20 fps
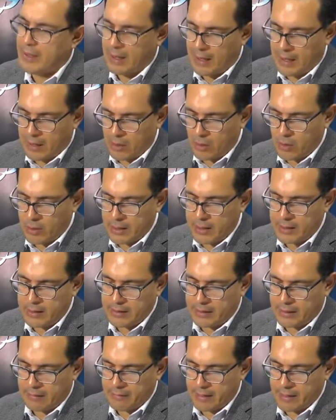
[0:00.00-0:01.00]
Ahora
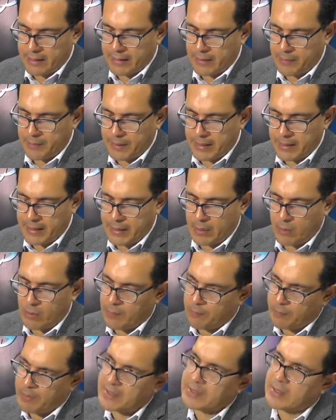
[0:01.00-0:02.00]
habría que esperar o
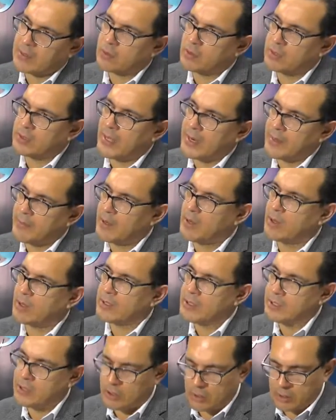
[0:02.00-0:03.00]
empieza a contar, mejor
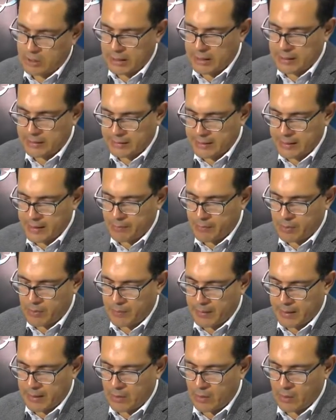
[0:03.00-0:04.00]
dicho, el tiempo
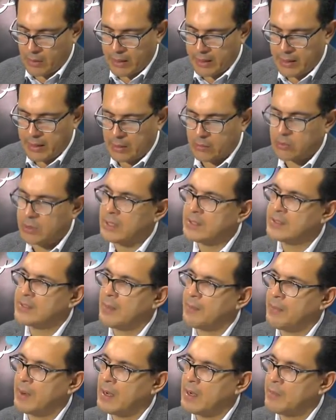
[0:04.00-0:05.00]
para lo que es la
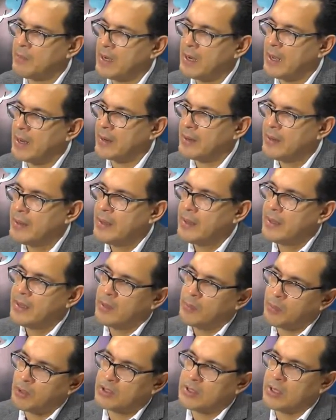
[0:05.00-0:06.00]
audiencia preliminar
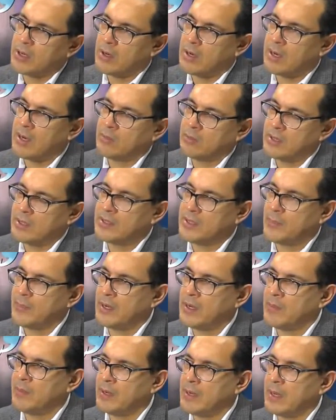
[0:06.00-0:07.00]
y posterior a la audiencia
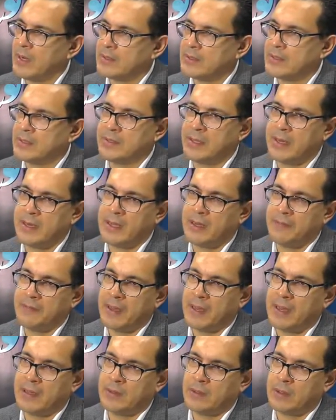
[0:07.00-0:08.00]
preliminar se estaría
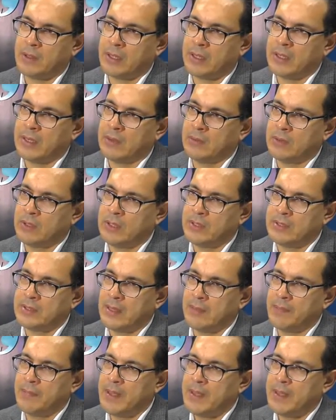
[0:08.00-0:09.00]
fijando lo que es la audiencia